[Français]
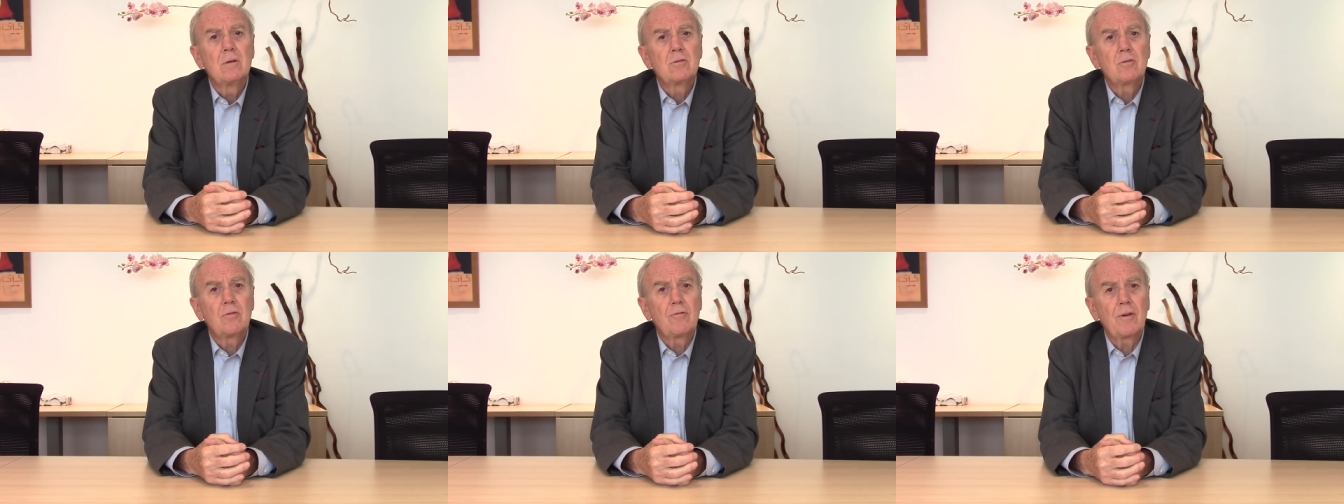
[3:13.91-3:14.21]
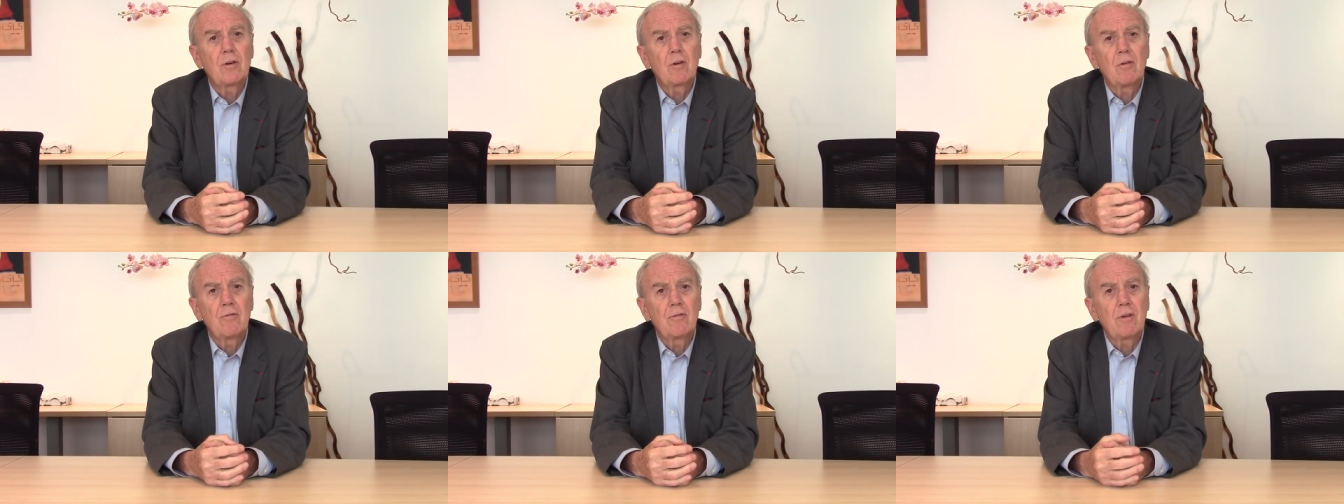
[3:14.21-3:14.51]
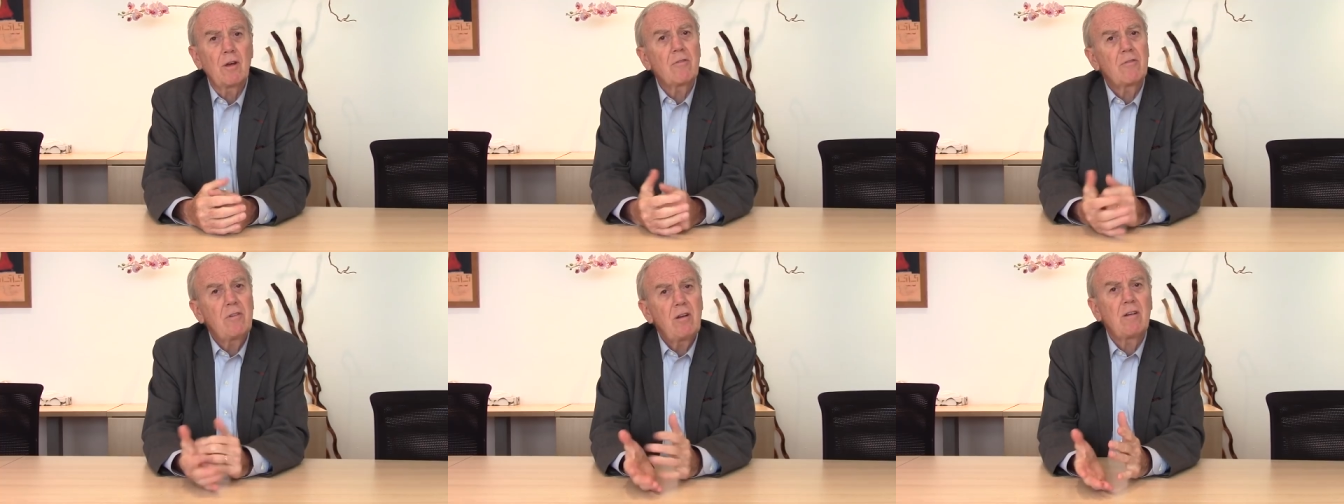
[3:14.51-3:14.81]
Je fais
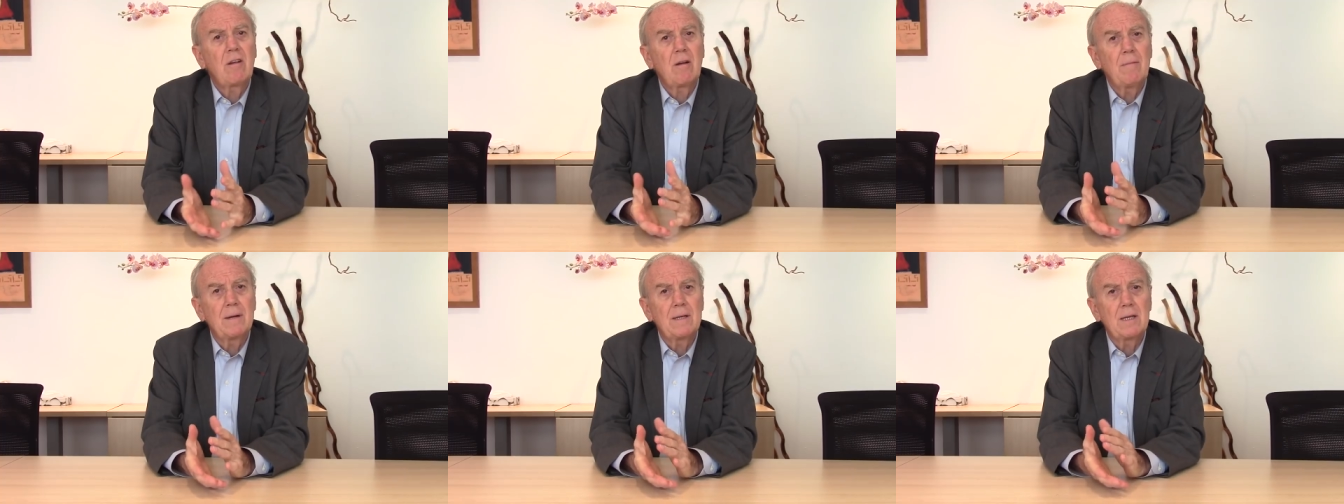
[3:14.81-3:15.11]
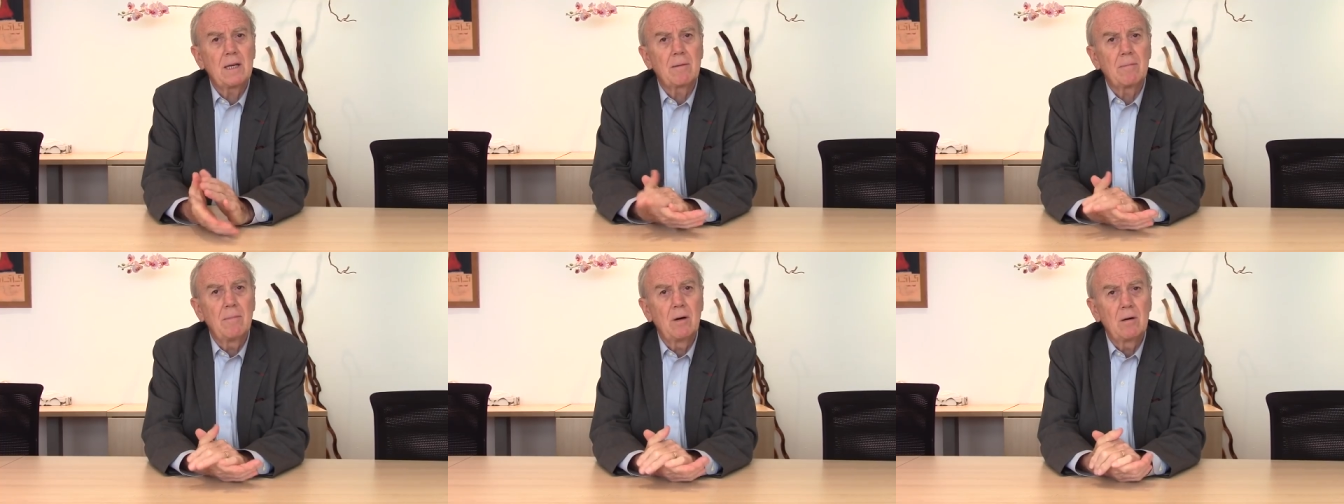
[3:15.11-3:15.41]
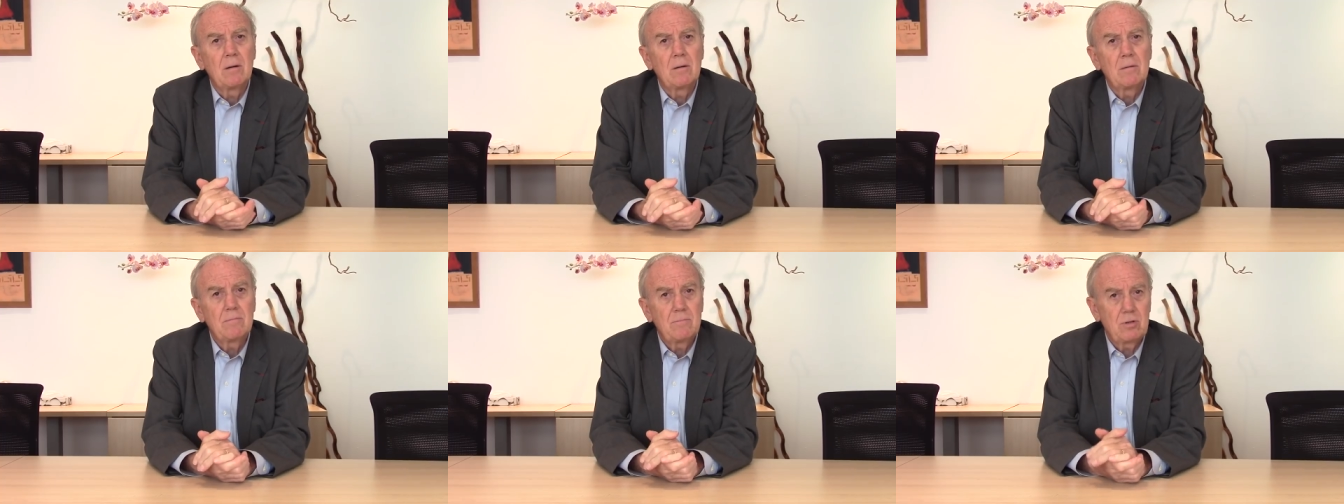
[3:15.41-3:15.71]
confiance
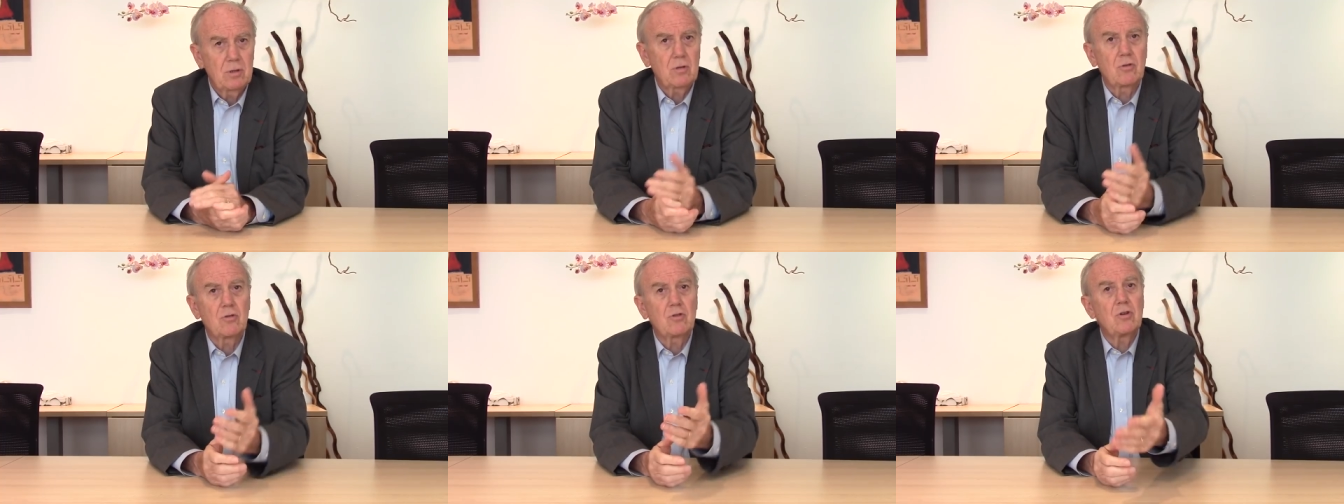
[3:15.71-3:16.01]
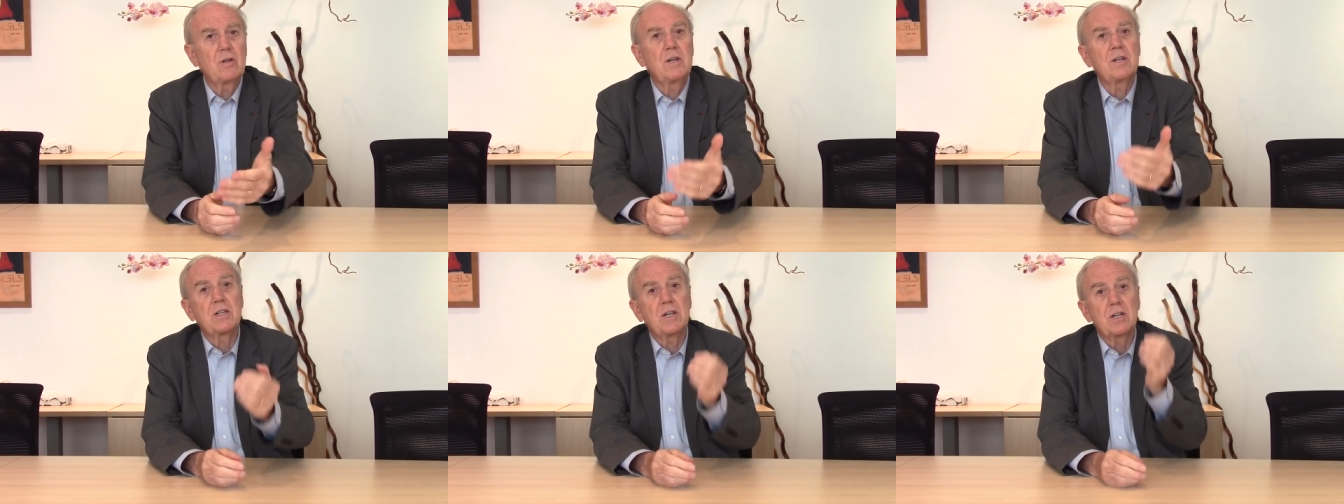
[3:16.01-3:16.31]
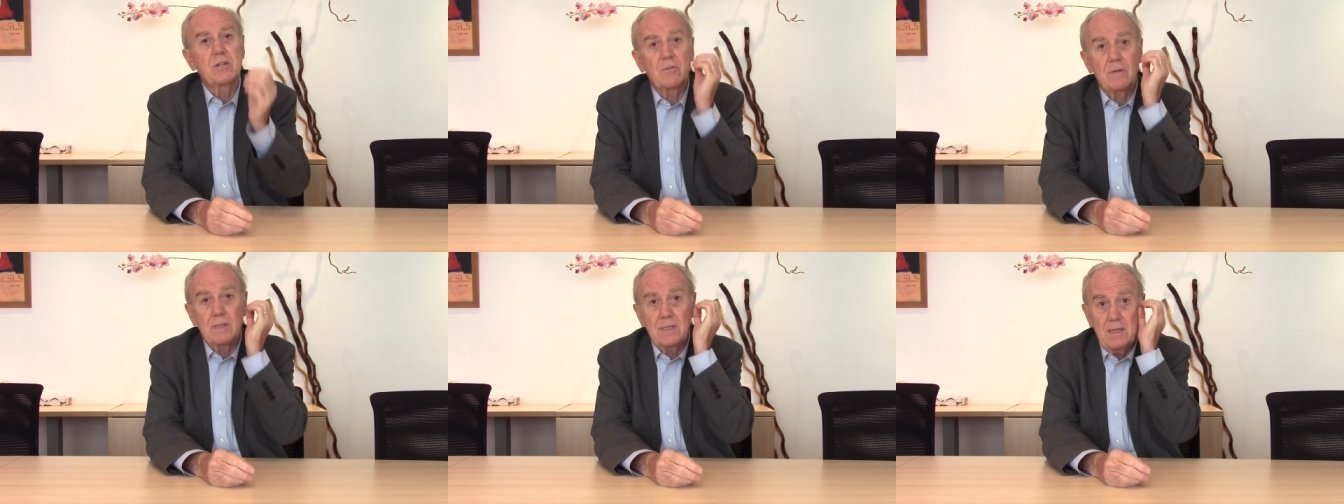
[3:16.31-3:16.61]
systématiquement, puisque je les
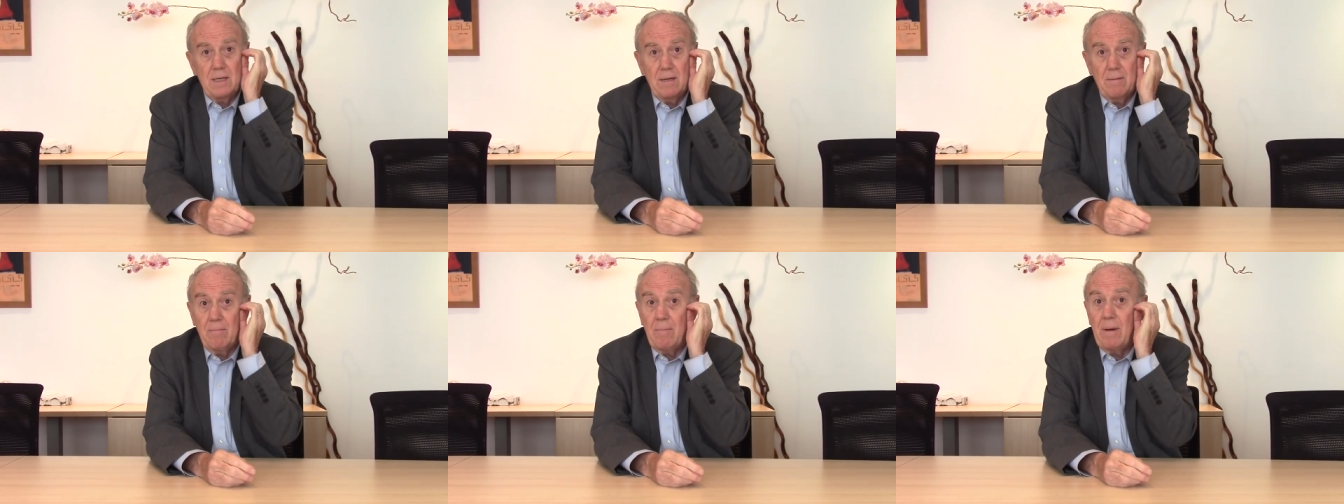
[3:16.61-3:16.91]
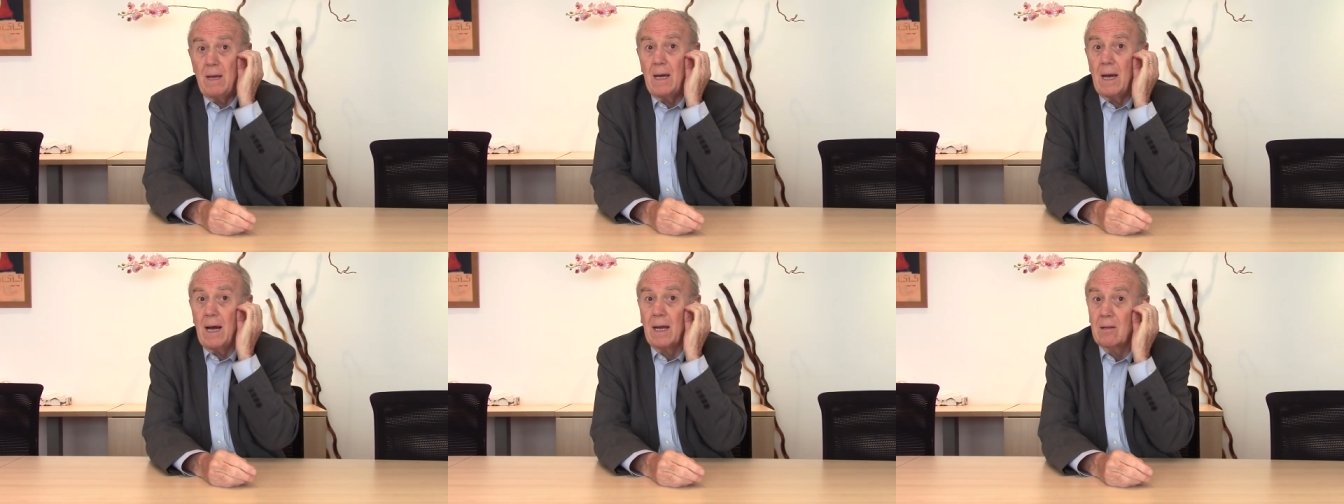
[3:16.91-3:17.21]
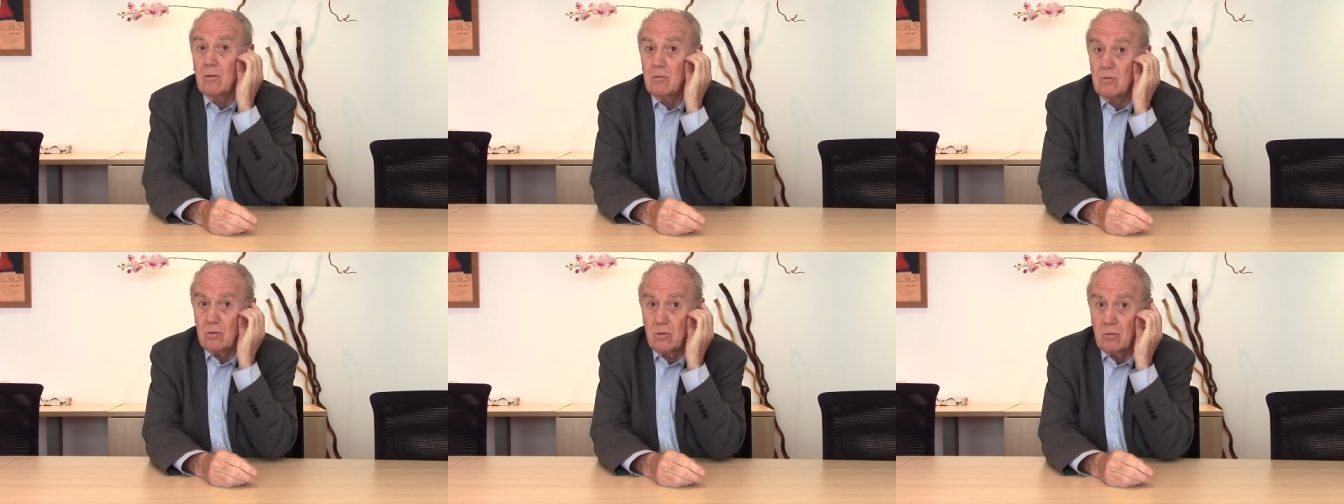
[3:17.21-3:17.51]
ai choisis. Mais
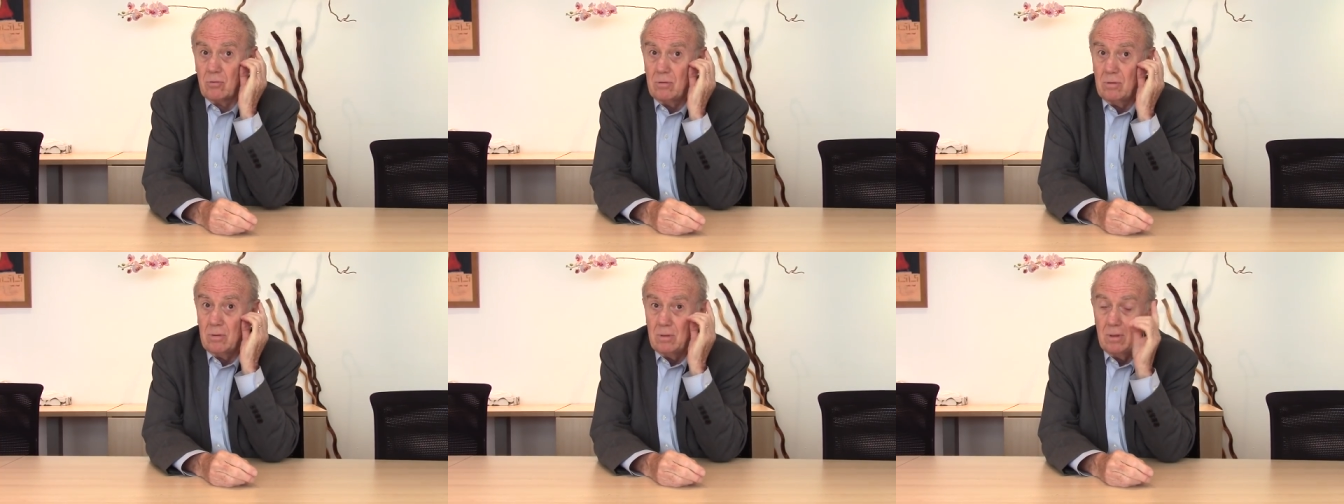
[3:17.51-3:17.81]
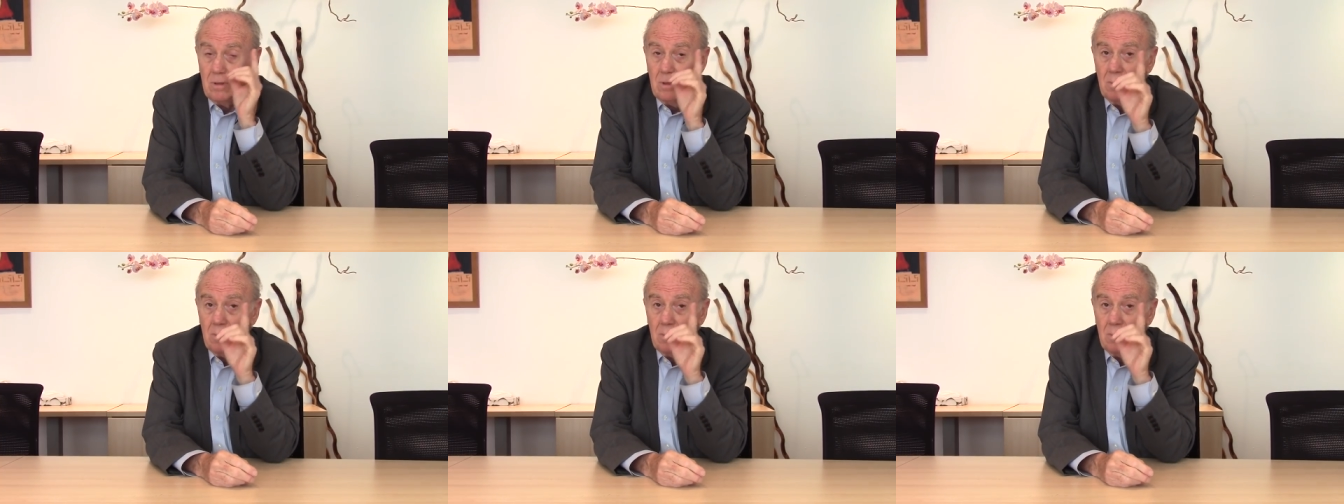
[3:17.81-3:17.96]
attention,